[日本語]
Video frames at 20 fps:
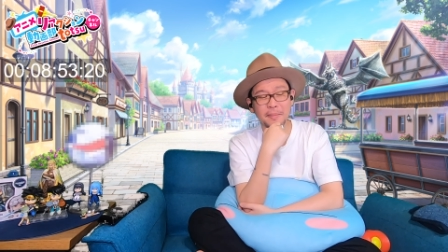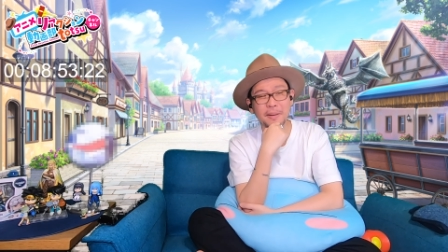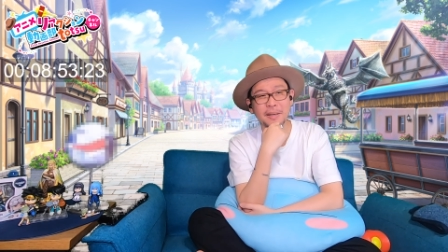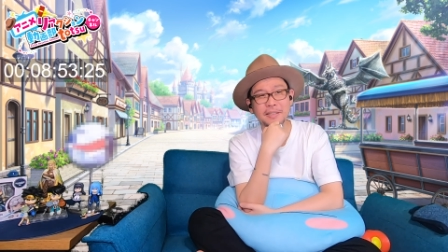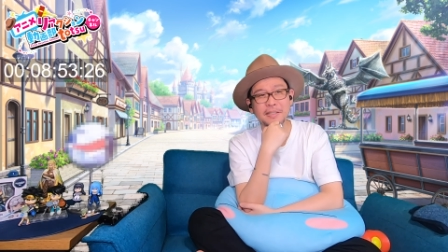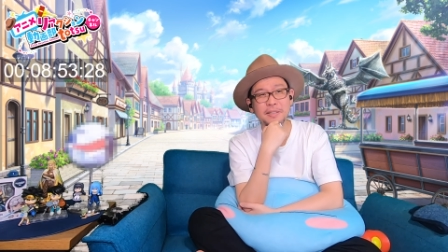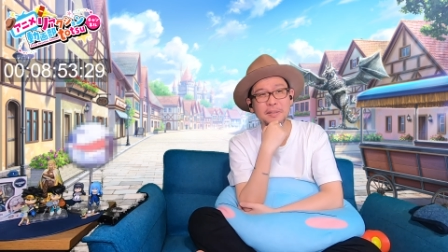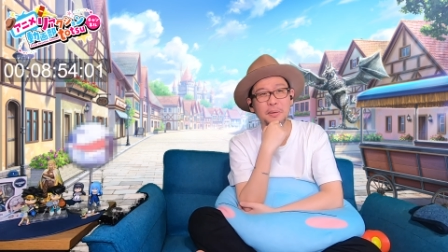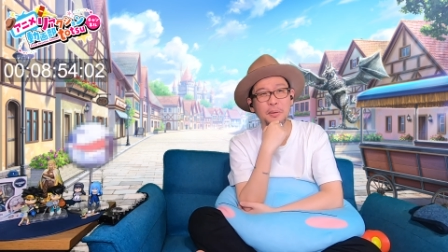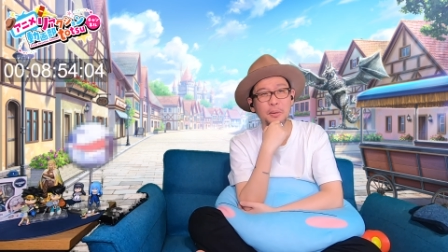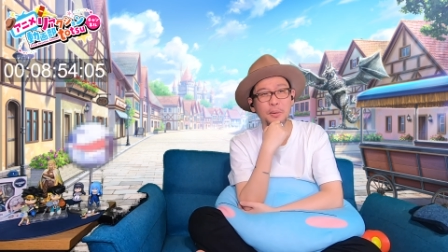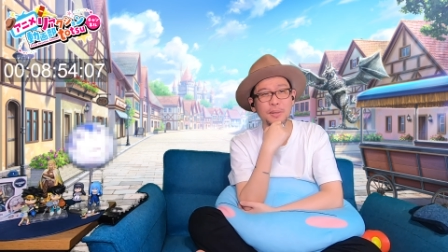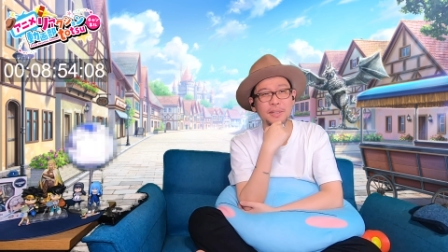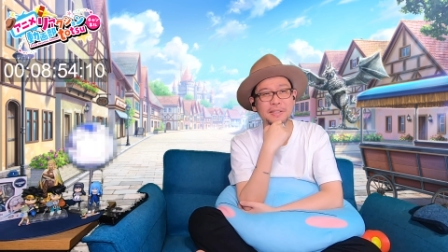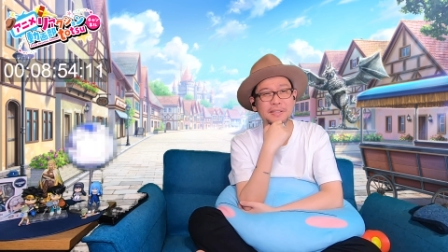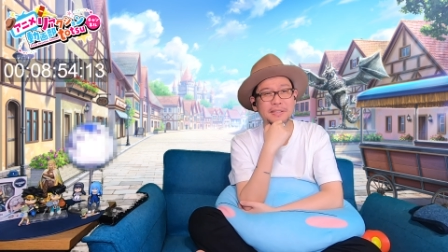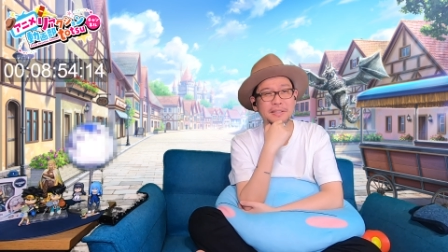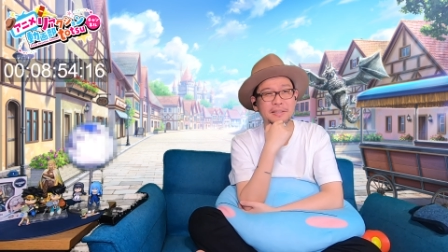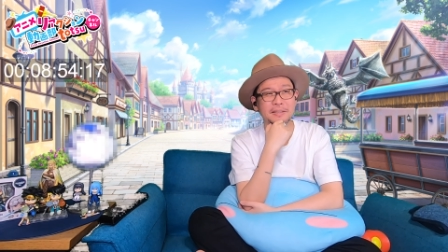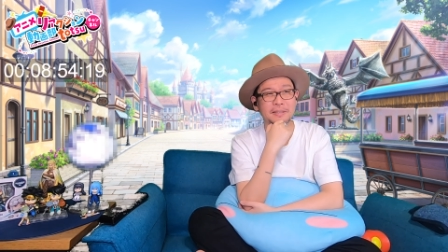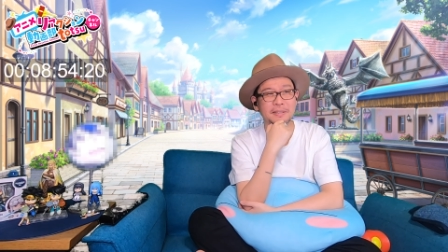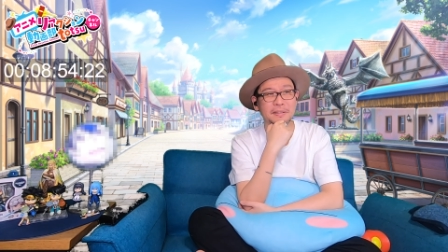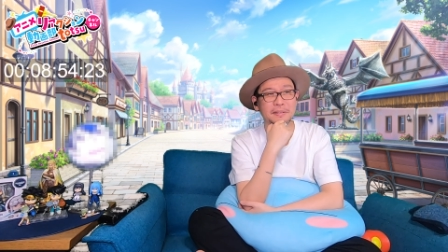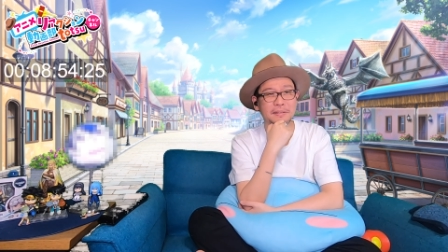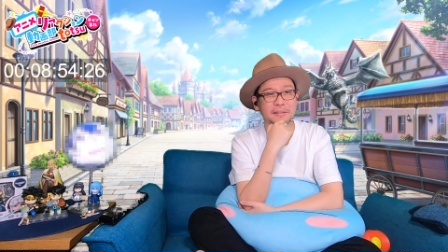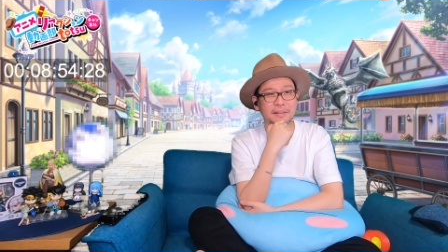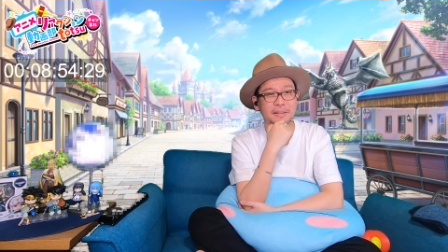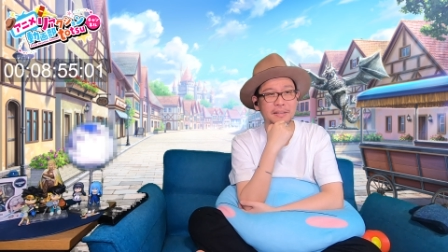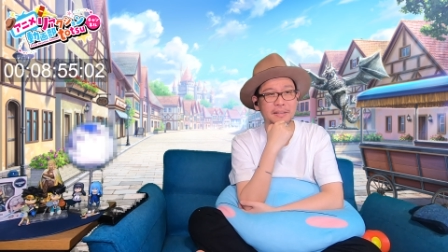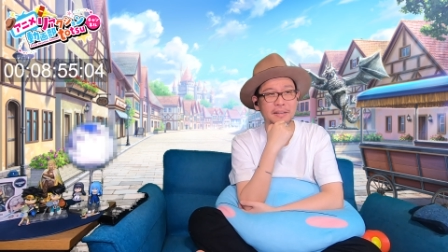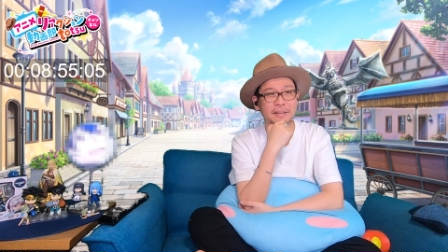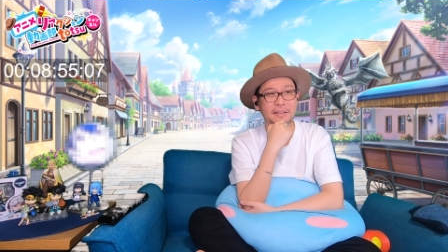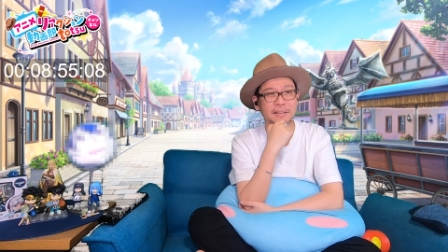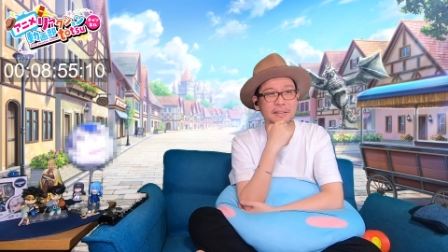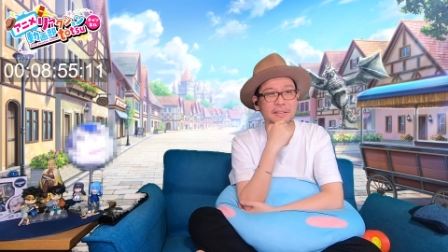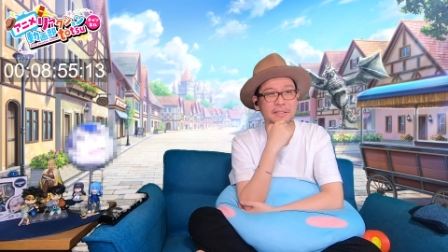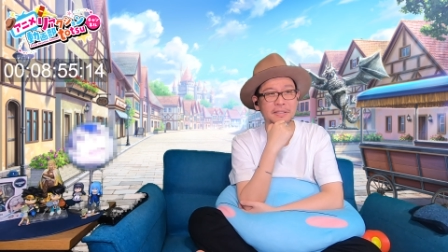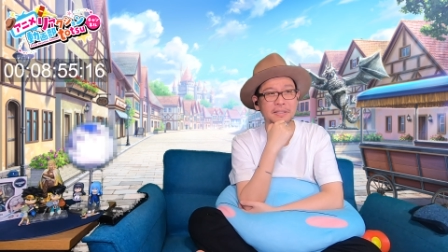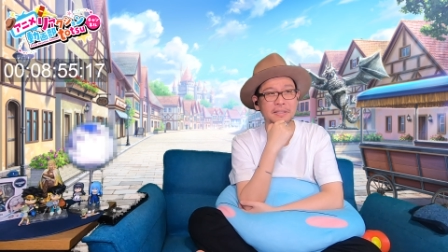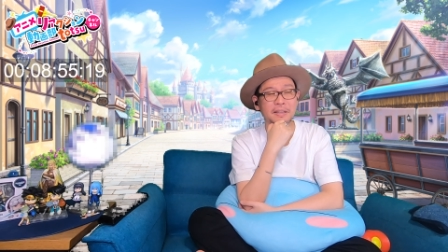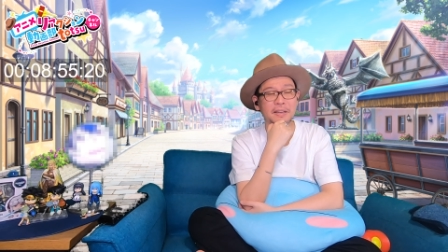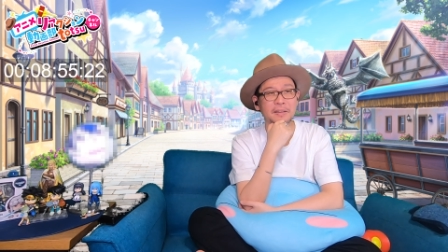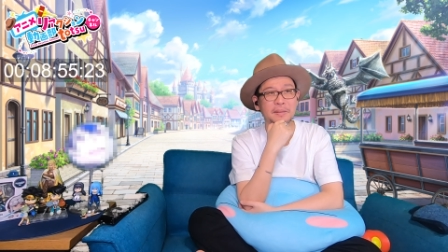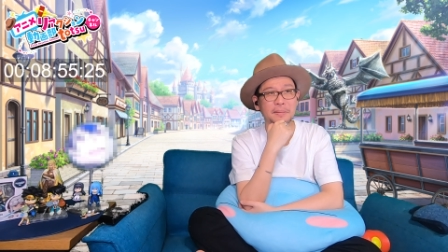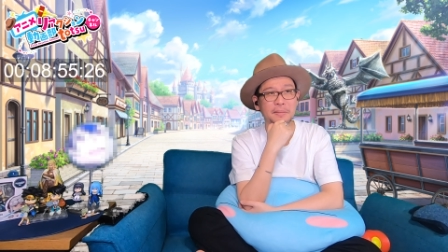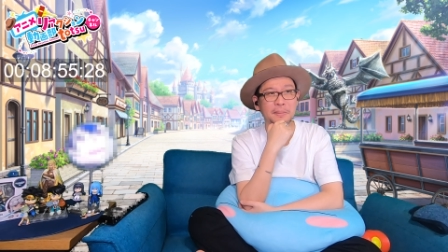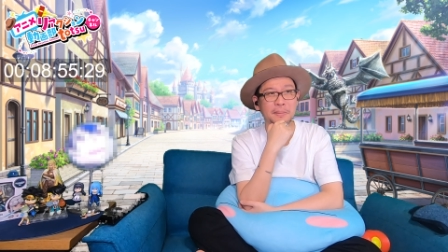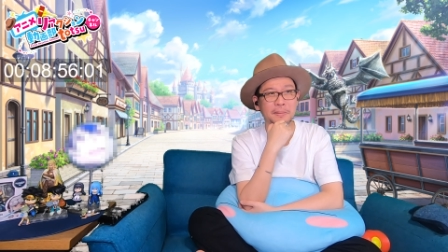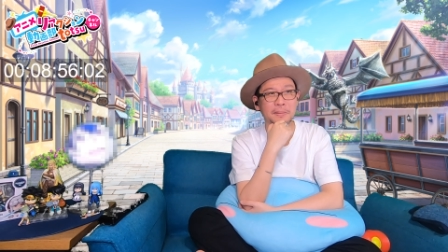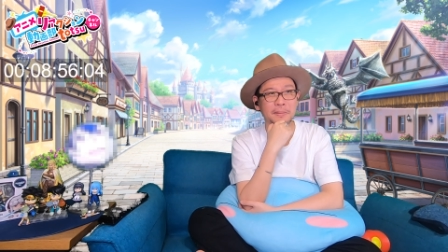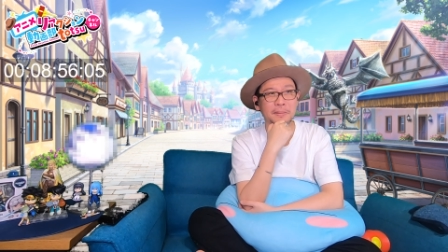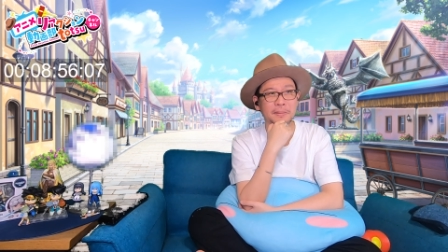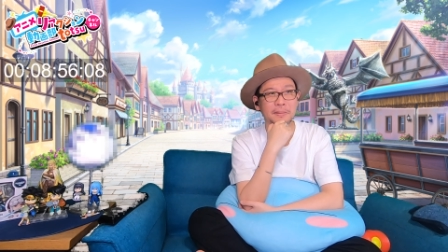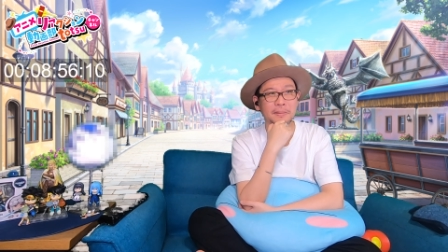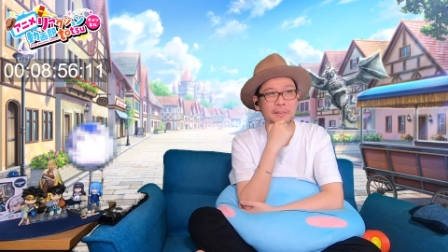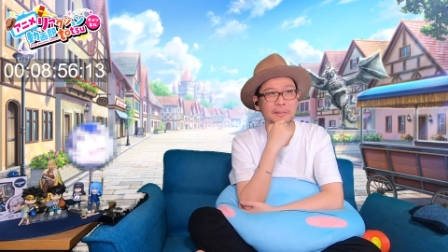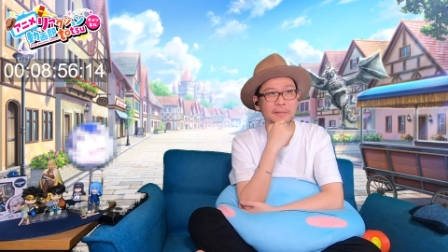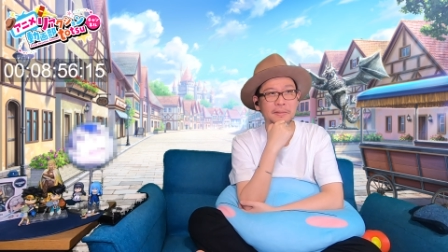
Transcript: 街壊しちゃってるからなんかしないと。